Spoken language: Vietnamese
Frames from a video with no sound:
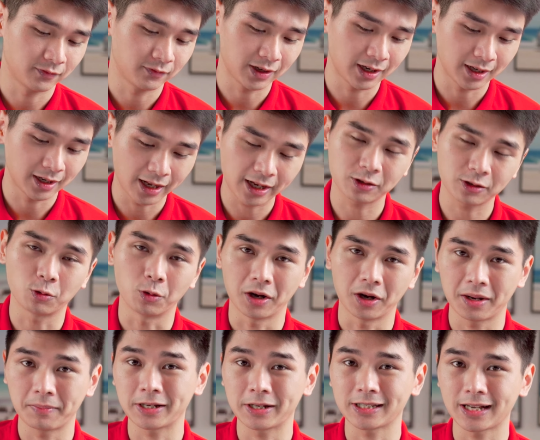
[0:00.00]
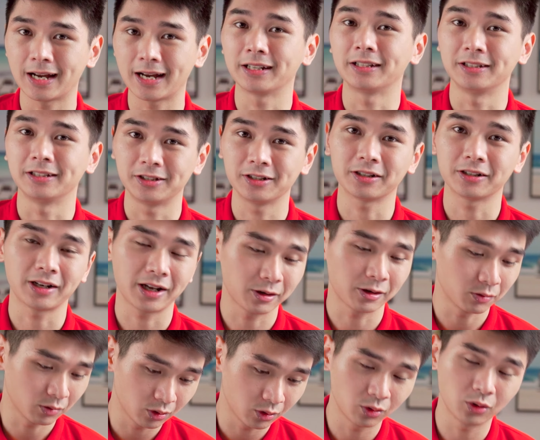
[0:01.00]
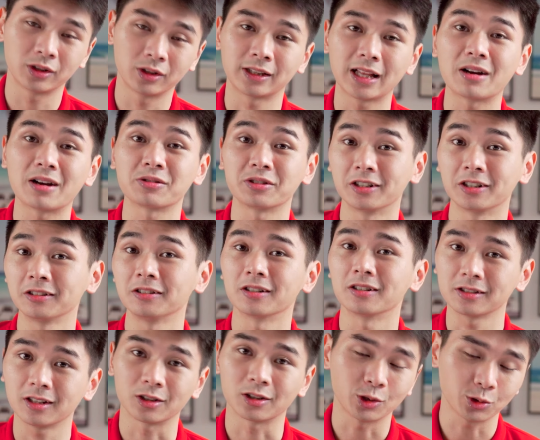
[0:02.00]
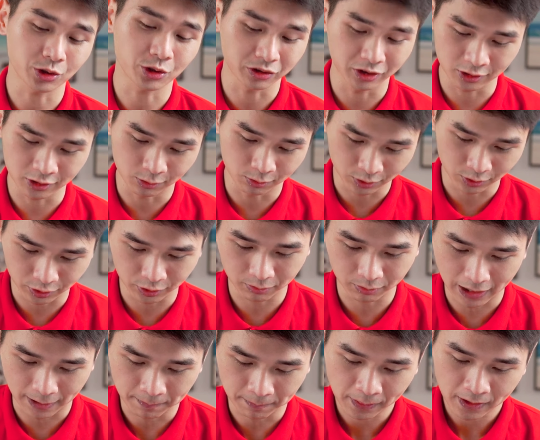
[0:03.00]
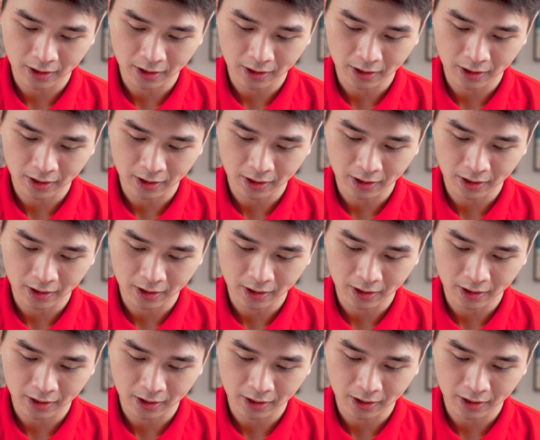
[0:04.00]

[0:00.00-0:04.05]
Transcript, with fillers: và led của MSI thì trước nay cũng luôn luôn tạo sự ấn tượng rất là tốt cho người dùng rồi đúng không nào